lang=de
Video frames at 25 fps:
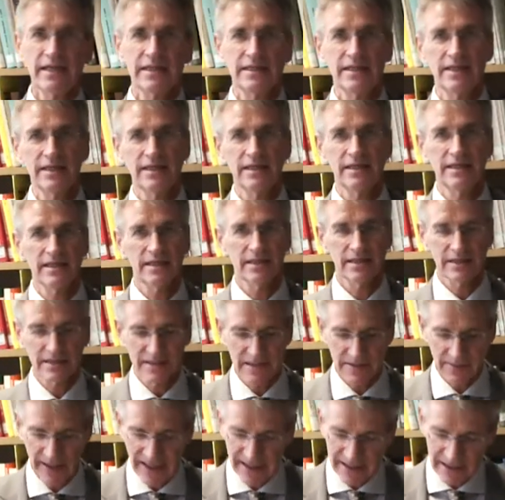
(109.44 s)
Die
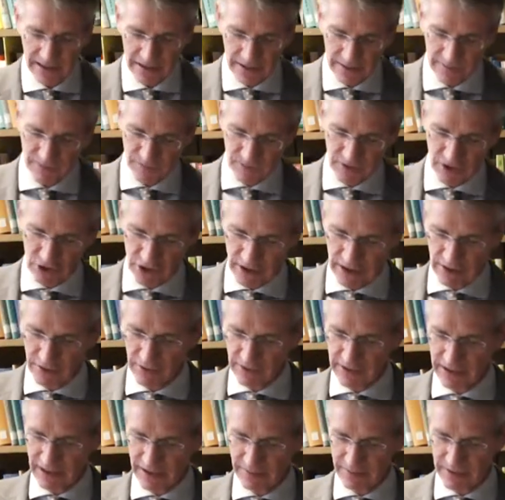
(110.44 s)
zweite
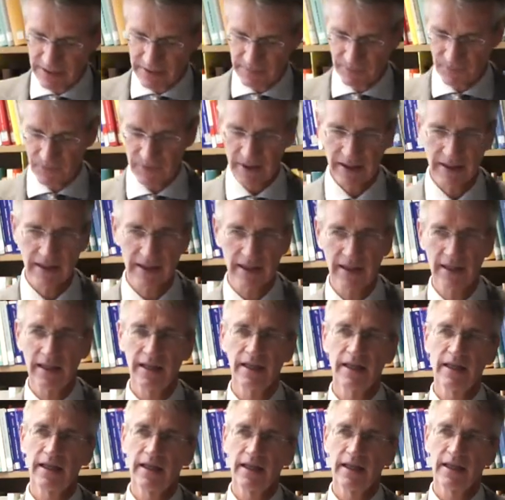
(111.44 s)
Stellungnahme
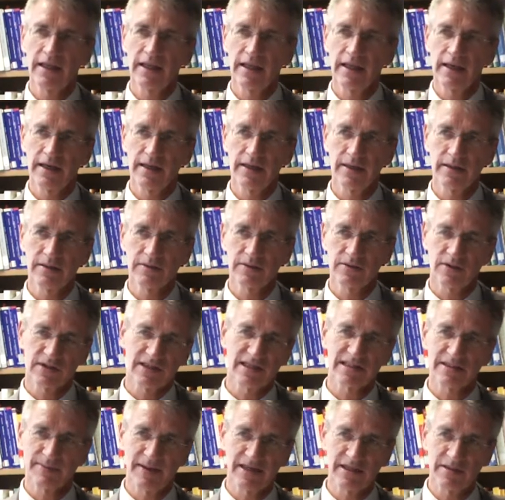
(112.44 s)
äh, oder
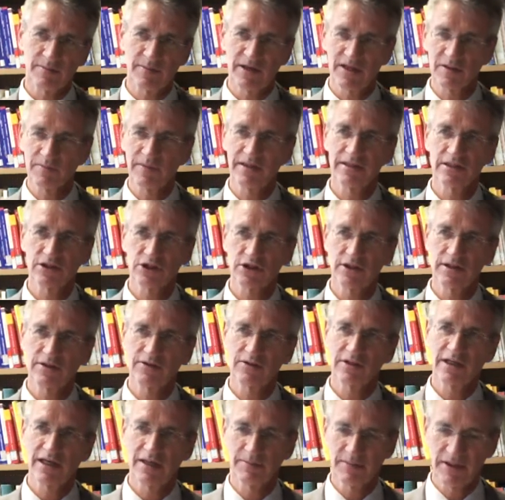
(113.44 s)
der zweite Bereich meiner
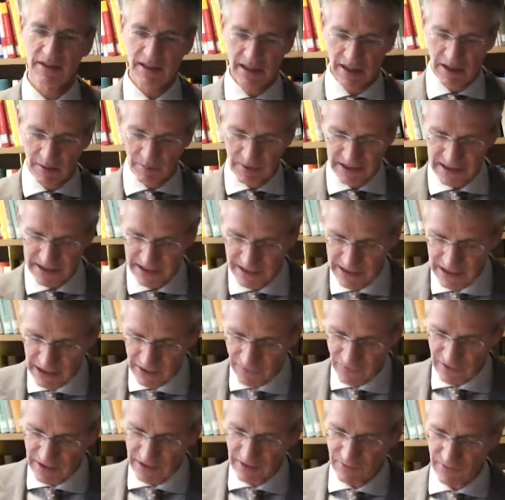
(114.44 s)
Stellungnahme, bezieht sich
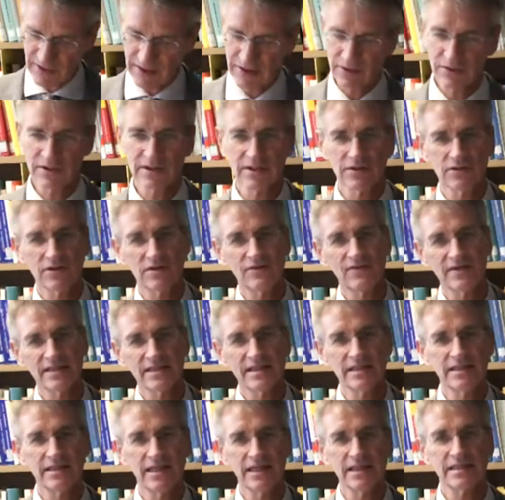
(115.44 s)
auf die Entwicklung der
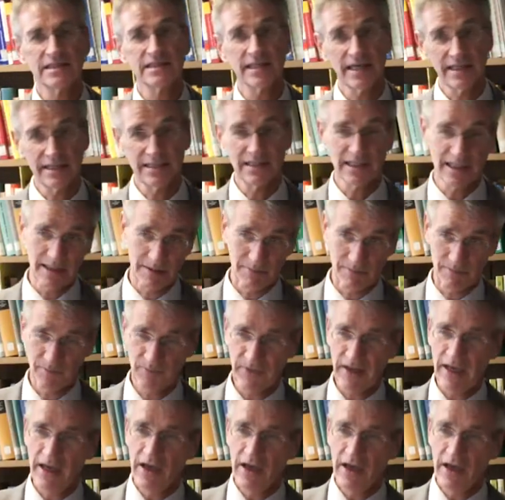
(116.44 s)
Universität seitdem.